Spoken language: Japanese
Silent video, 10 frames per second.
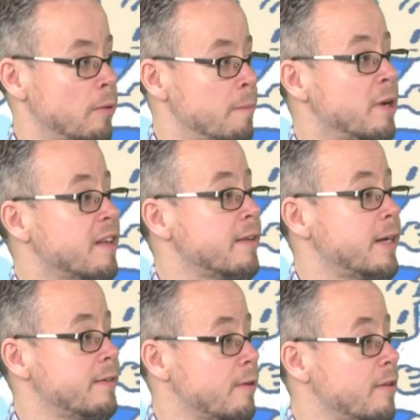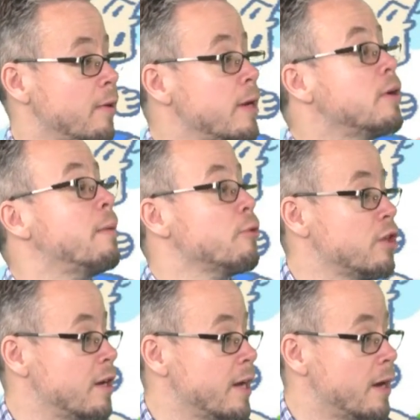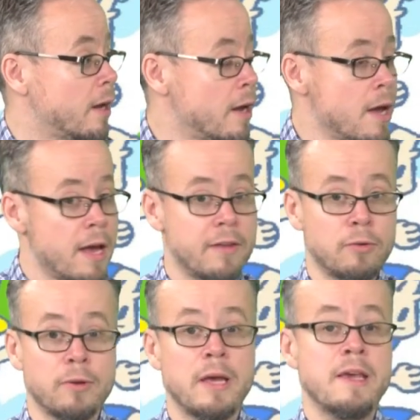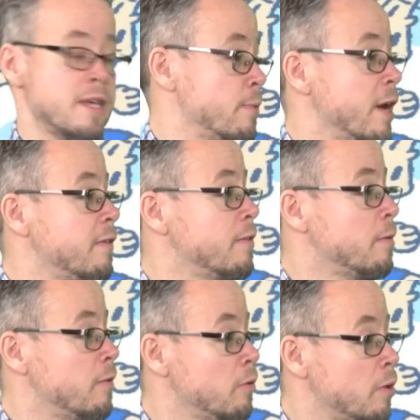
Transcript: まあ、戦ってる人はいるかもしれないから、はえ、その意識も必要ですよ